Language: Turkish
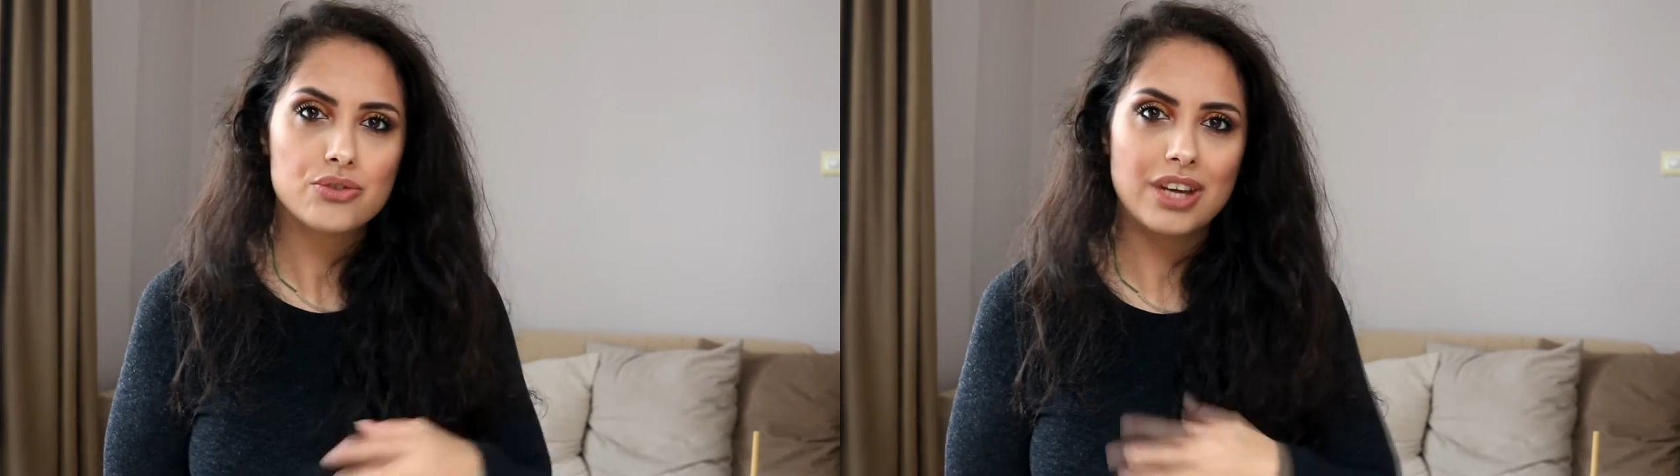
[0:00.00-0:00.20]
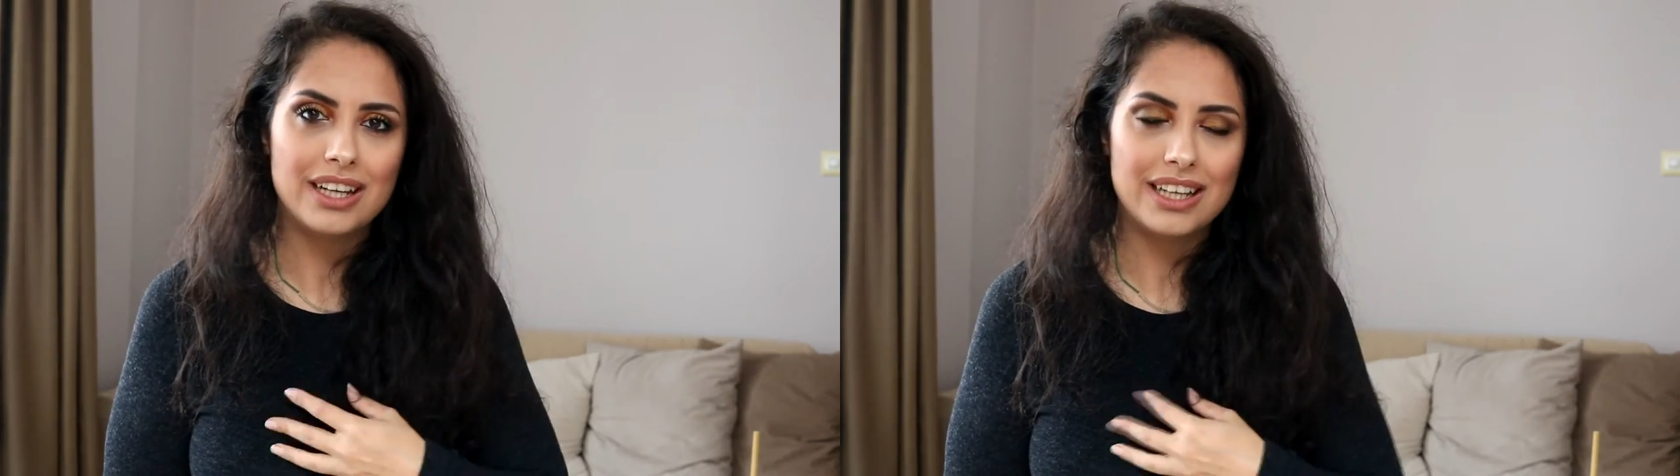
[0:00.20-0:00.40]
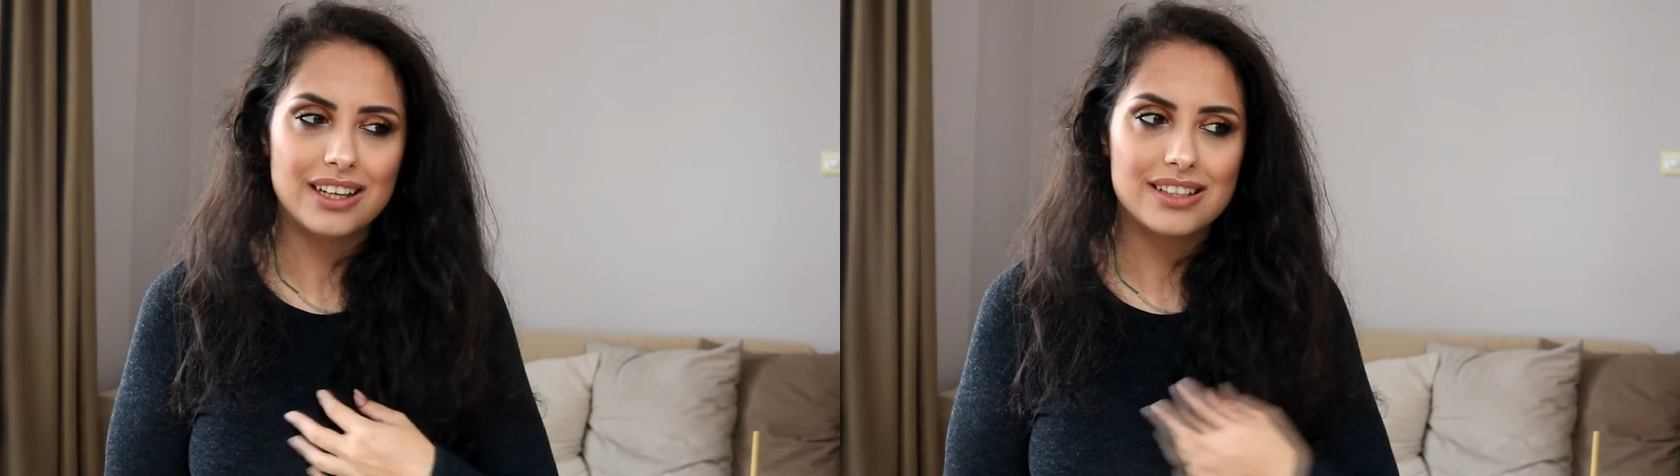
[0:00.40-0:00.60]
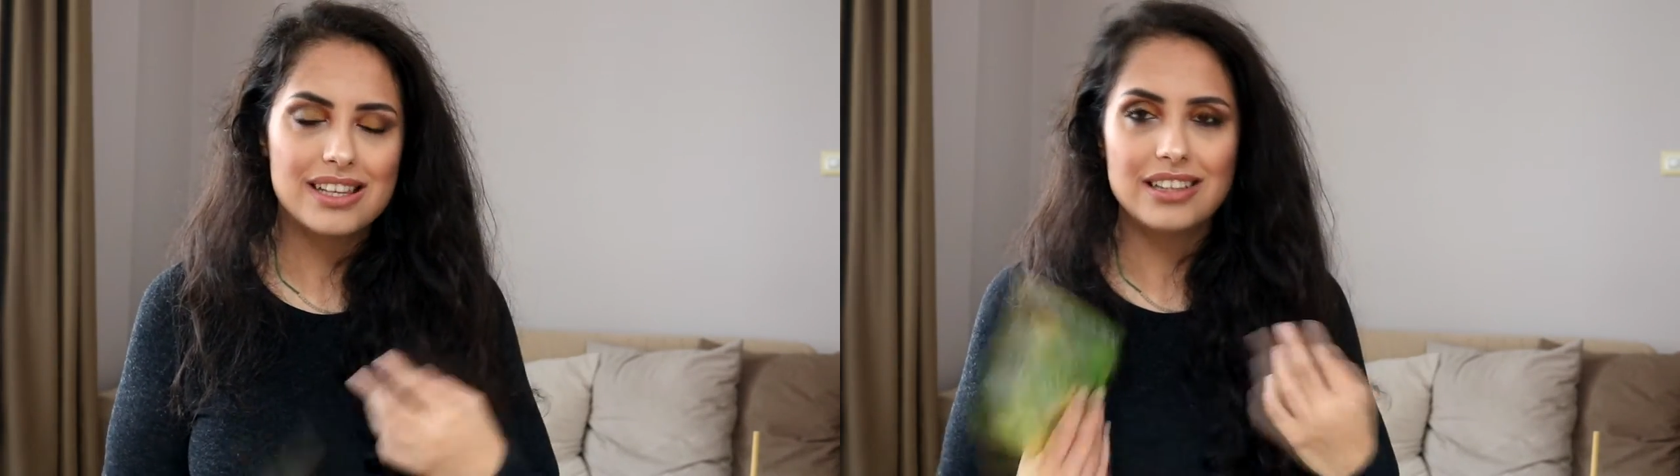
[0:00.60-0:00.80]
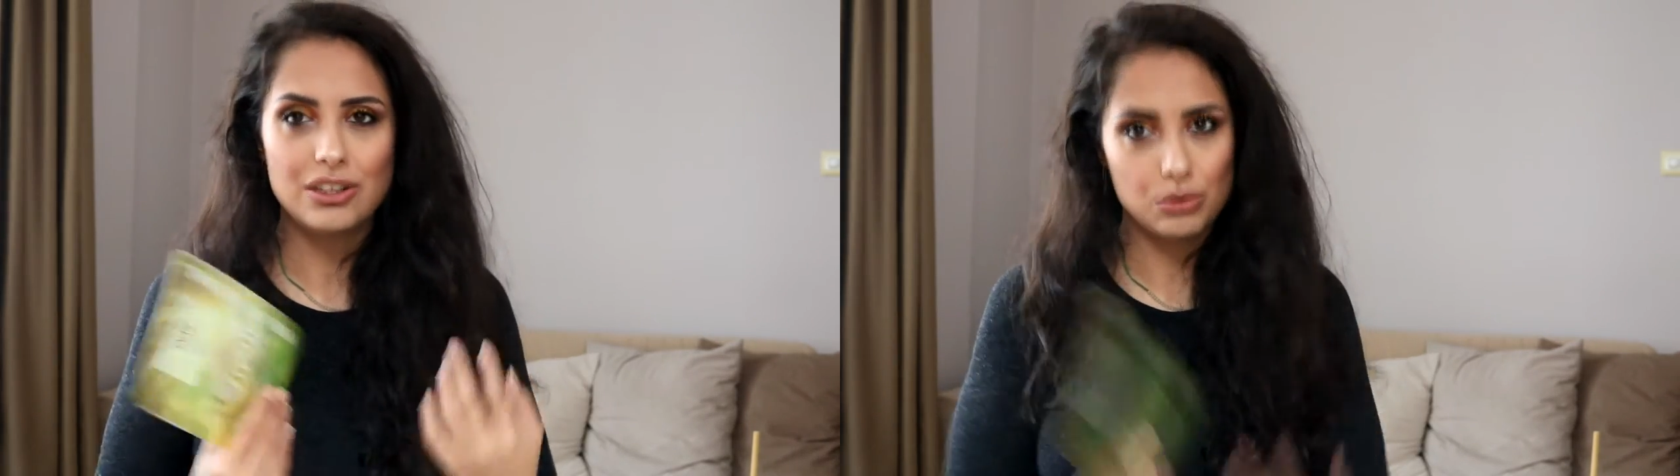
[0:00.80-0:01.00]
Çünkü
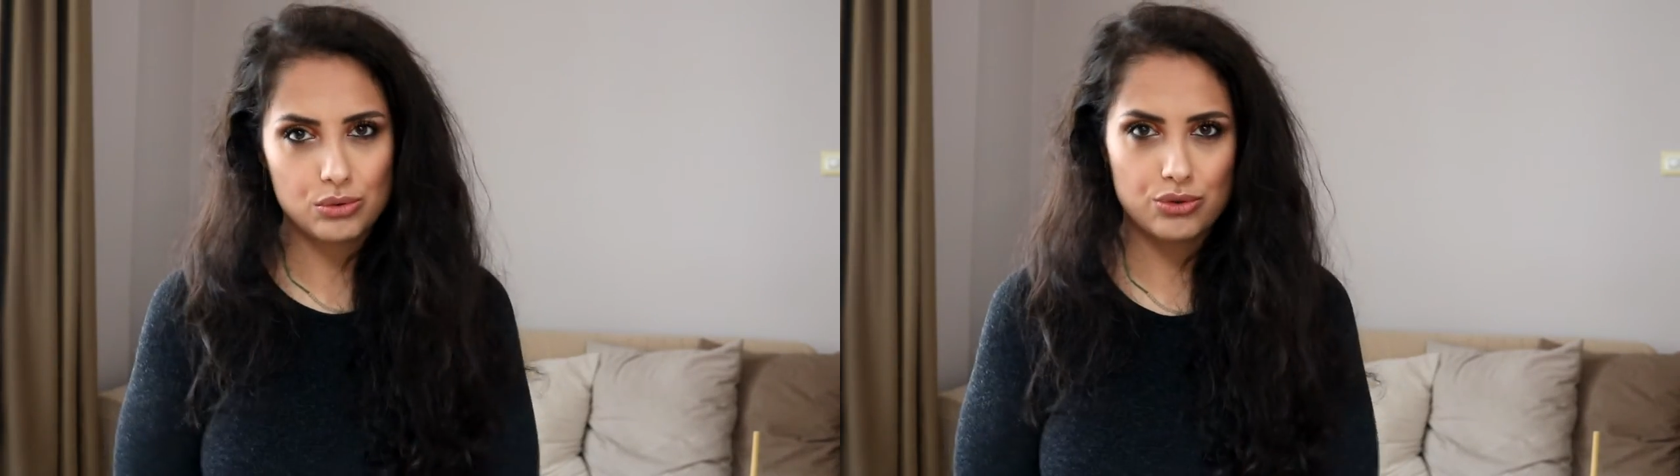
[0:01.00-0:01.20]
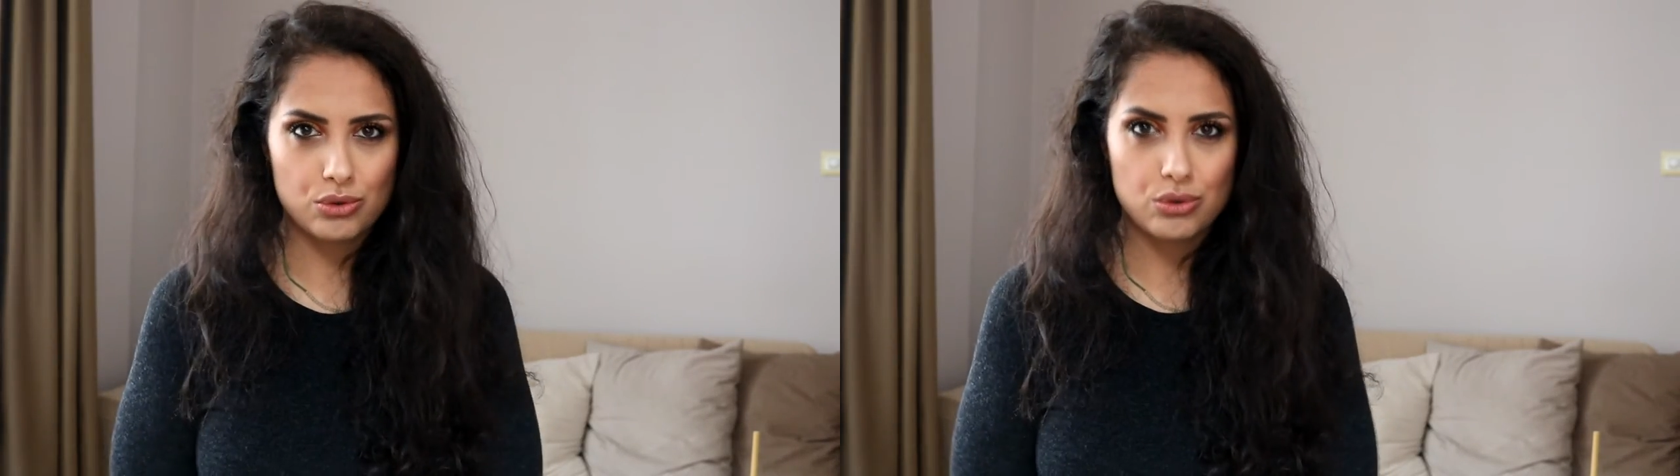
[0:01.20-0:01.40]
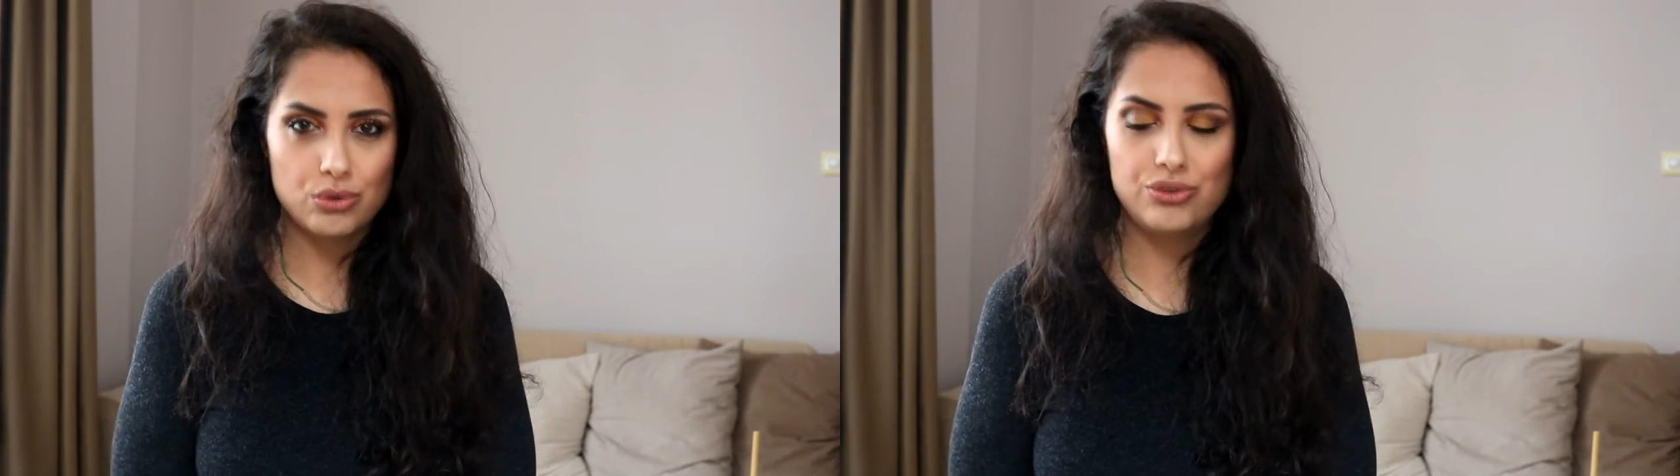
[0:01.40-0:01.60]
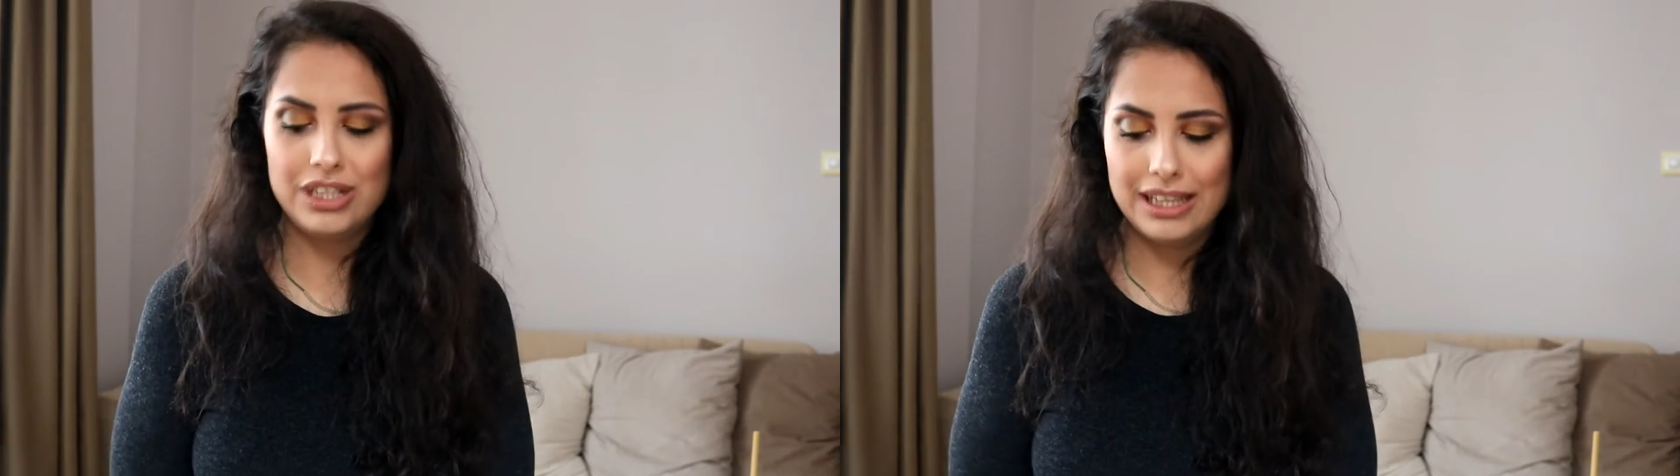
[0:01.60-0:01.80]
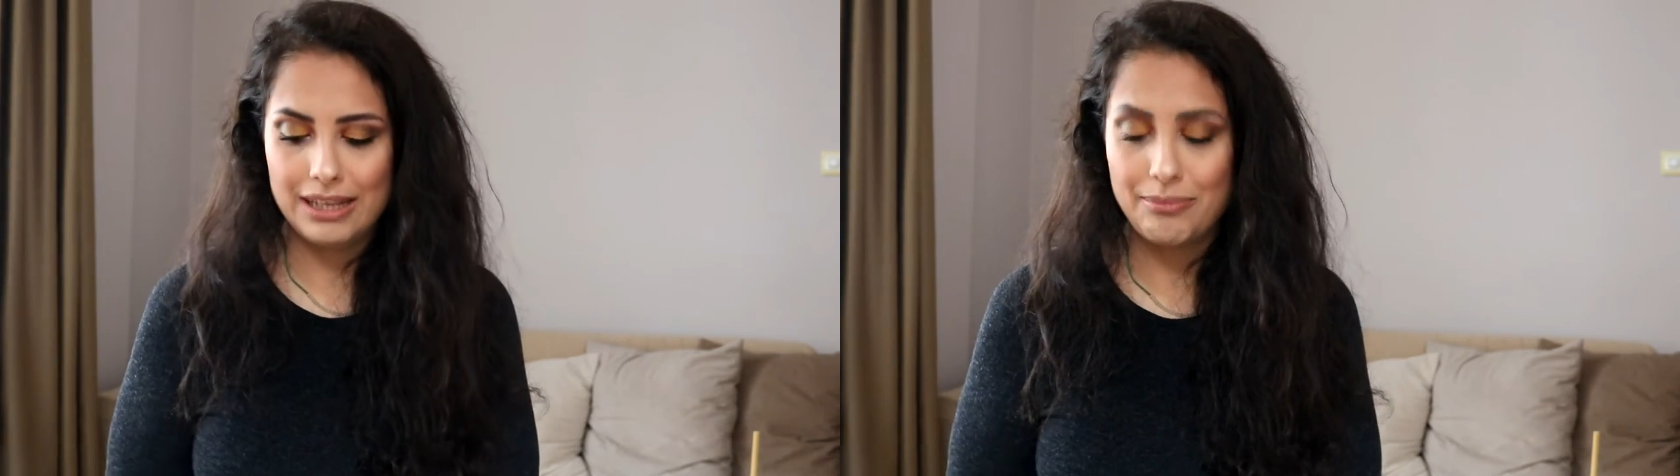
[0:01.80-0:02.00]
hani zaten oldukça
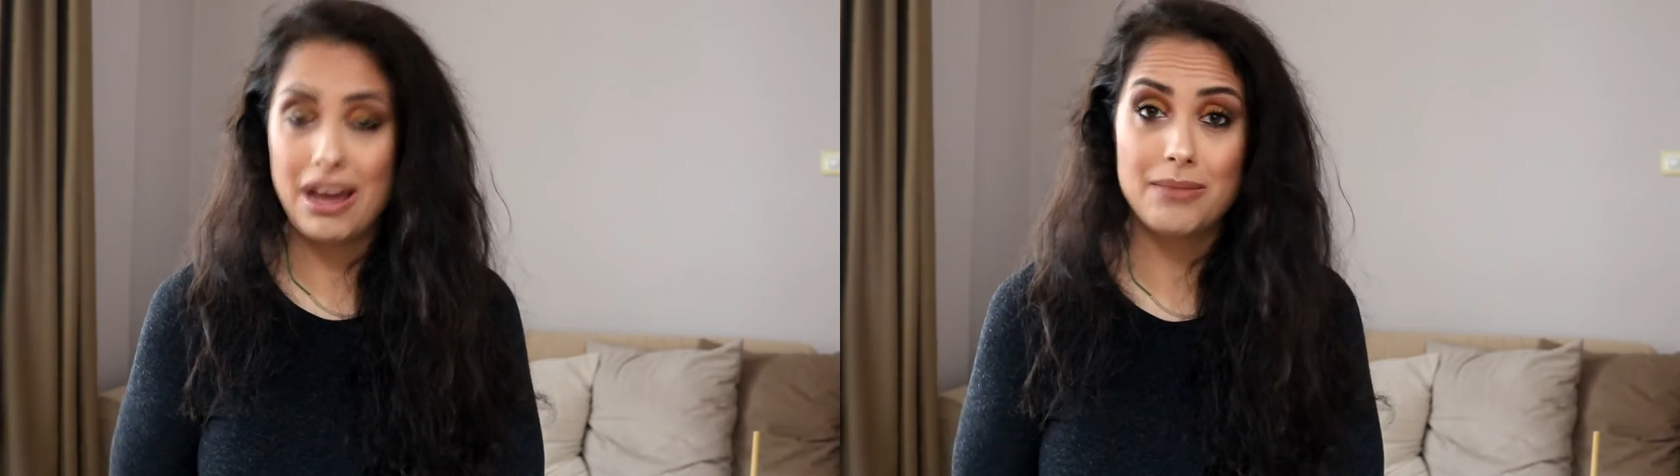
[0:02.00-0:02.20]
kuru ciltliyim.